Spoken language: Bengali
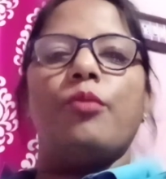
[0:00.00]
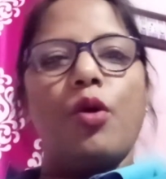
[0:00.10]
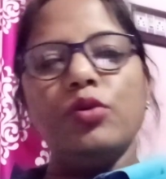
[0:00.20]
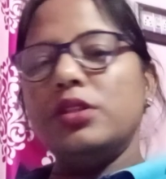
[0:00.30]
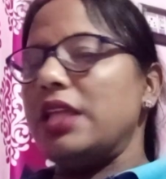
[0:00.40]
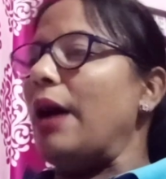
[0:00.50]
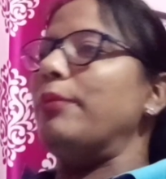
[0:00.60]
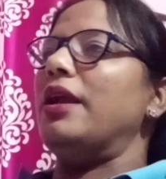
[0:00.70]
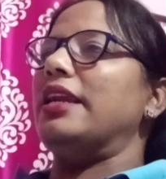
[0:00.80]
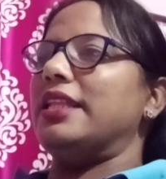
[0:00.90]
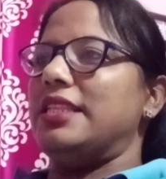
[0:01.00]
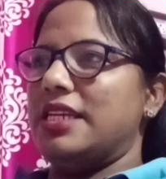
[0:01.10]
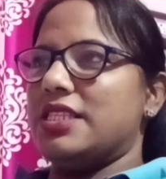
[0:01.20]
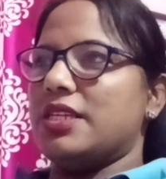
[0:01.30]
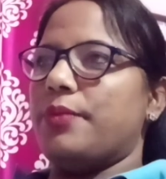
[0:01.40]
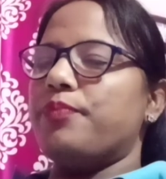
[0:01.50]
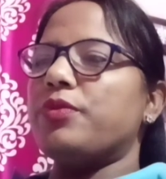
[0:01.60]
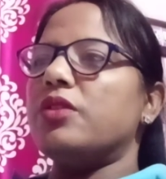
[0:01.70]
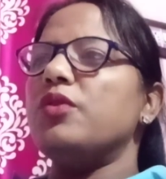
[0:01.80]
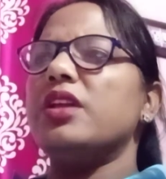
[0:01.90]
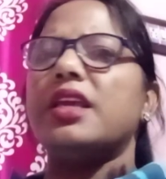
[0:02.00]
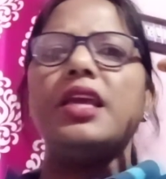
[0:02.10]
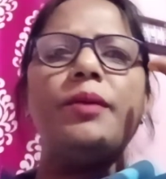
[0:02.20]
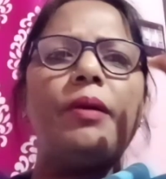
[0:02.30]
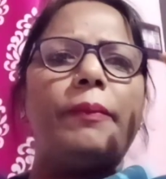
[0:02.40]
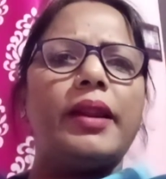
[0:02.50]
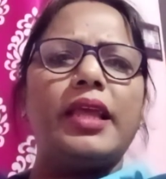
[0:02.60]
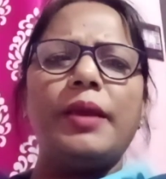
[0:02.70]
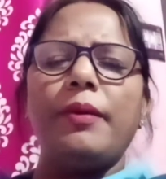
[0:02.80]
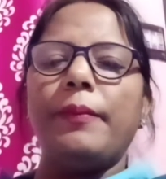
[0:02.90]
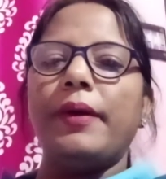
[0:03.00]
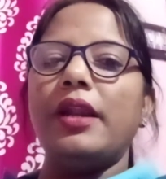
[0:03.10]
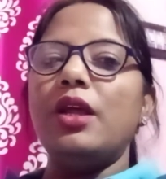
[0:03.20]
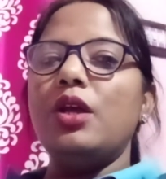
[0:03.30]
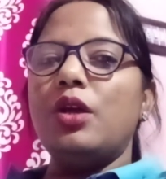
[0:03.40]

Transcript: মৌ থামনেলটা দিয়েছে তো এটা কী ব্যাপার কী ব্যাপার